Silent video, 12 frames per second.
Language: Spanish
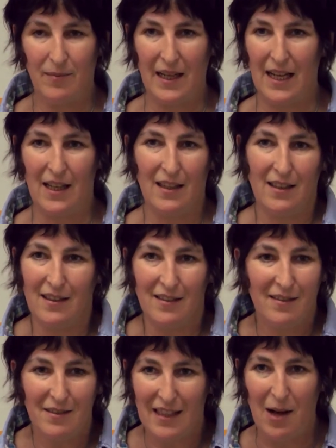
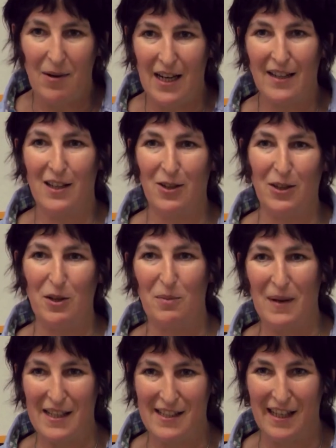para hablar de lo que nos
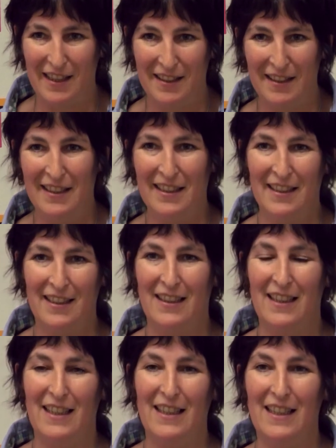pasa.
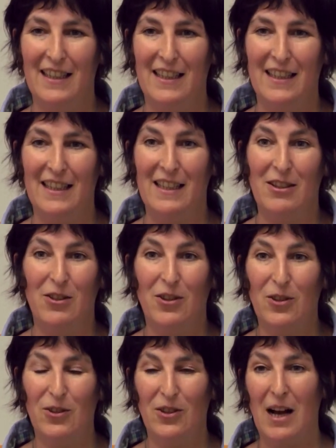Eh, y
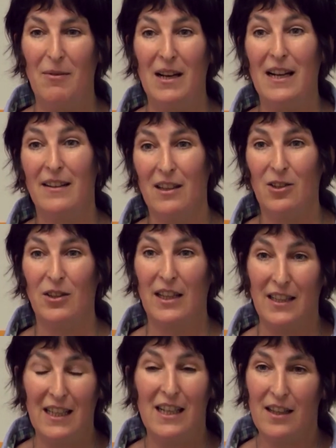no hablar de lo
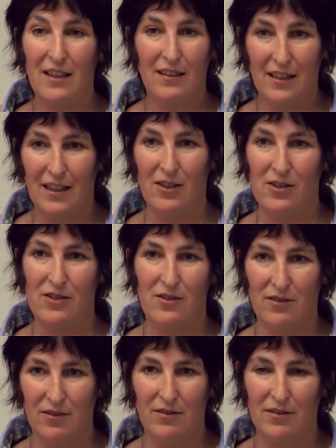que quieren que
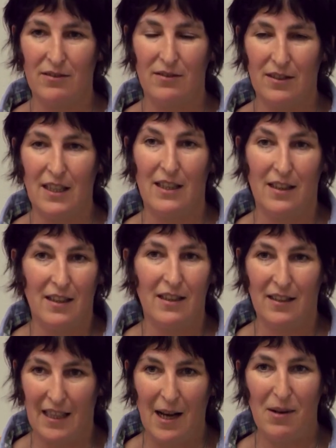nos
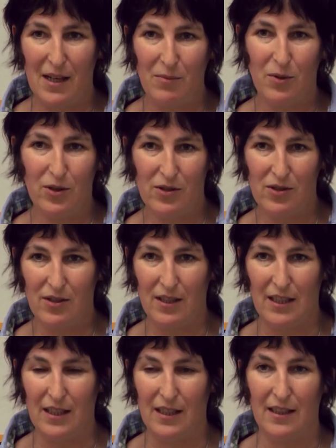hablemos
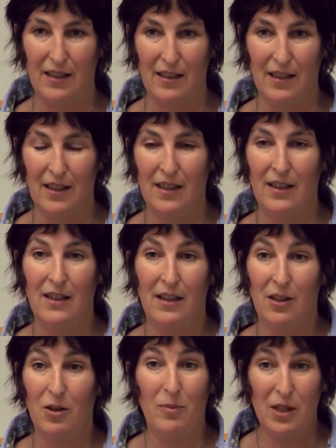eh,
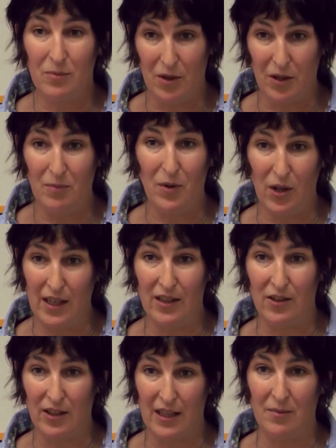los medios
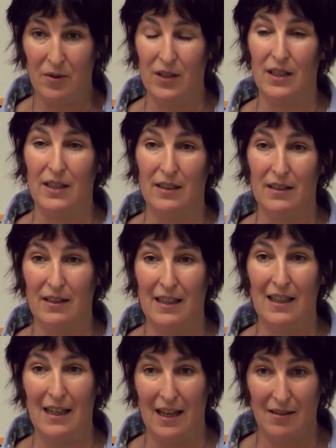monopólicos, digamos,
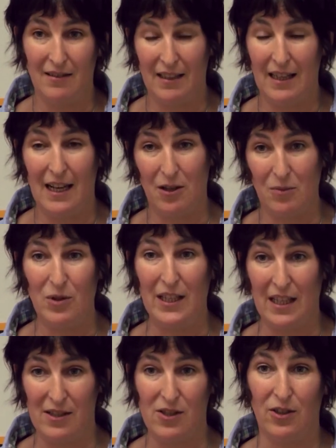de, la,
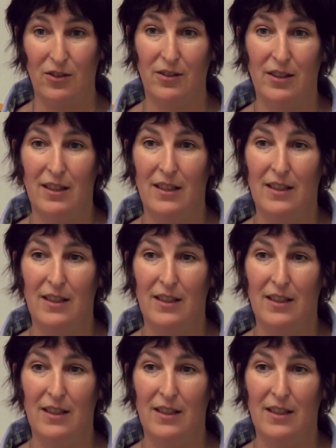comunicación.